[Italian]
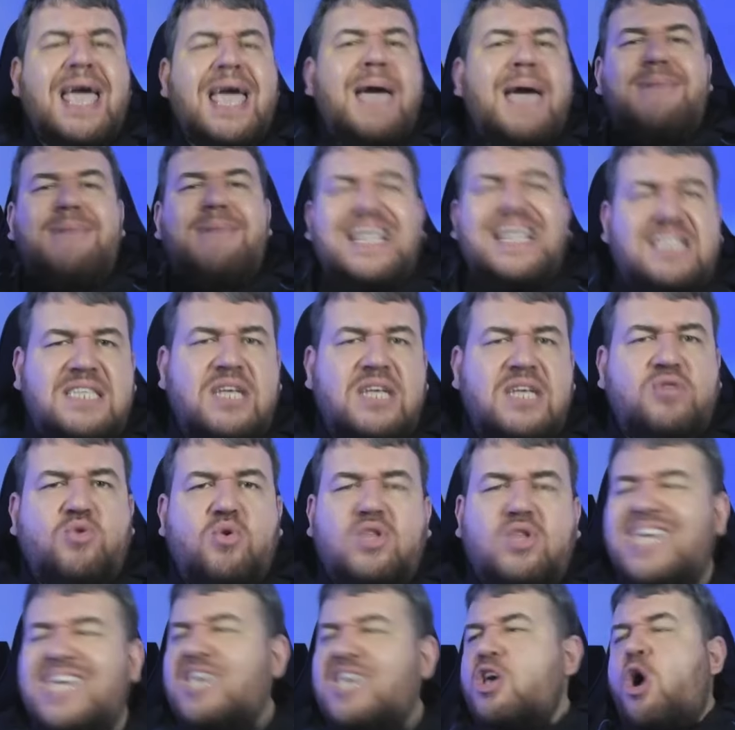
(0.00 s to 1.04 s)
Metti
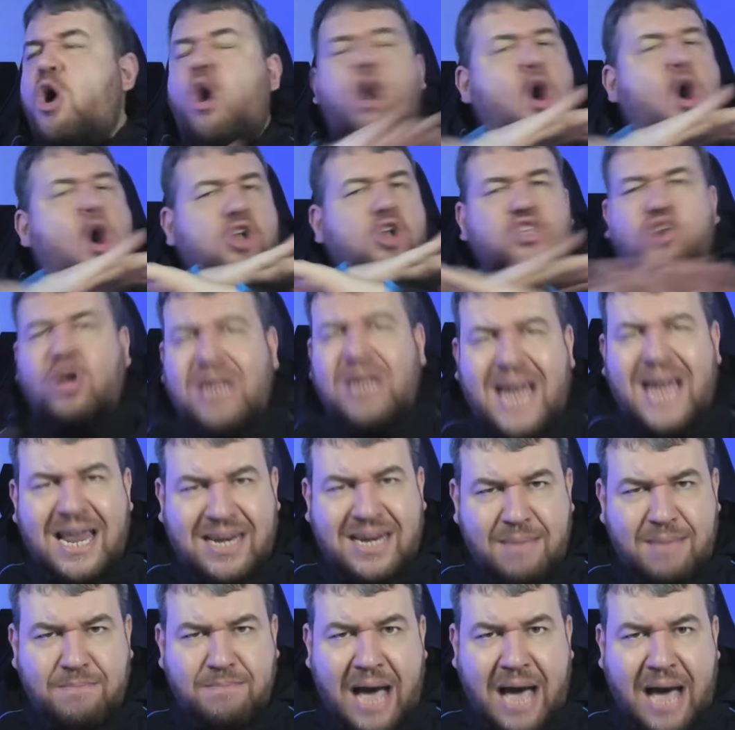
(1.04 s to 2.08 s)
tutti. Io odio
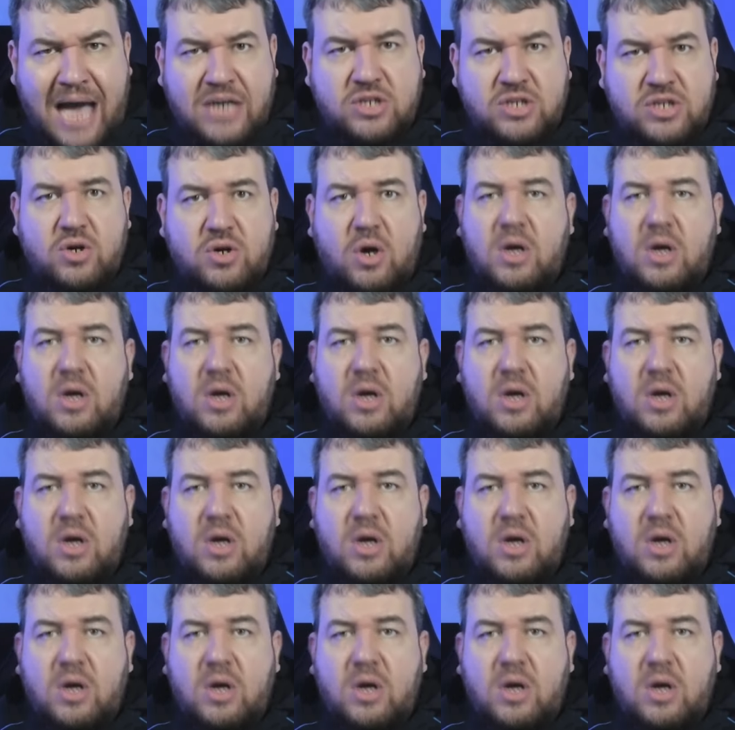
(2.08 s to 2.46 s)
l'arrembaggio.